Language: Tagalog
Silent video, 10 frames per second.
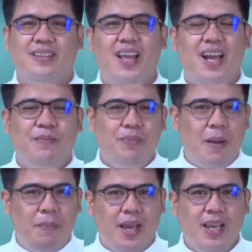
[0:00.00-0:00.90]
na,
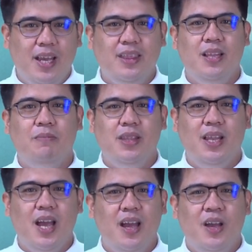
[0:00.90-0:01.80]
napakinggan din ba
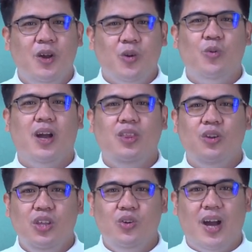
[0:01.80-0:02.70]
nila kung ano
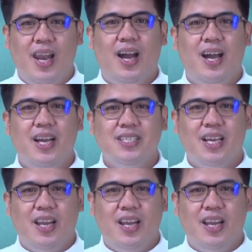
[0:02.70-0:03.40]
rin yung kalakasan,